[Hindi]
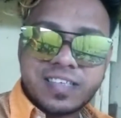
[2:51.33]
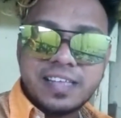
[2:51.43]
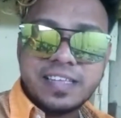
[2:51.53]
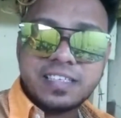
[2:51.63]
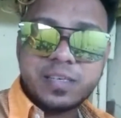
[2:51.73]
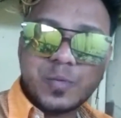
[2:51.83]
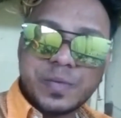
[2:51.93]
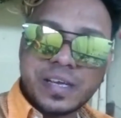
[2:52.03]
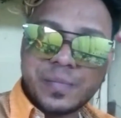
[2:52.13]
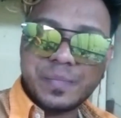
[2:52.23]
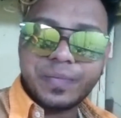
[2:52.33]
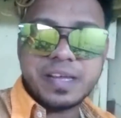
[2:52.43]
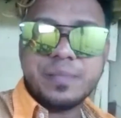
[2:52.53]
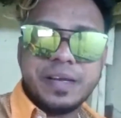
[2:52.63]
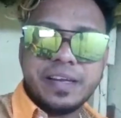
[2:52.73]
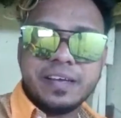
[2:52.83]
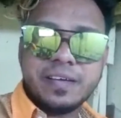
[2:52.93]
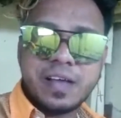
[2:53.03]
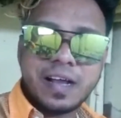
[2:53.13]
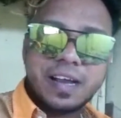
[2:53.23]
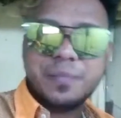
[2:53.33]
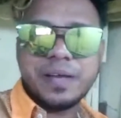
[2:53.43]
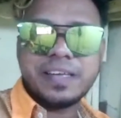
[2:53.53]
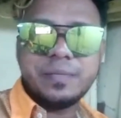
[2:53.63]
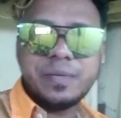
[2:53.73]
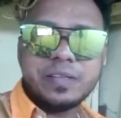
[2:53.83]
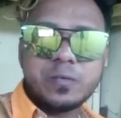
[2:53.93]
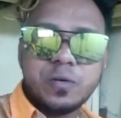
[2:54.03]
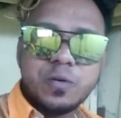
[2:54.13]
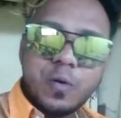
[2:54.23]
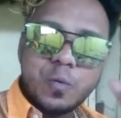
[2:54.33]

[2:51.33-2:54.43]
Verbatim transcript: शायद ऐसी मूवी कभी नहीं बने अगर बनी भी तो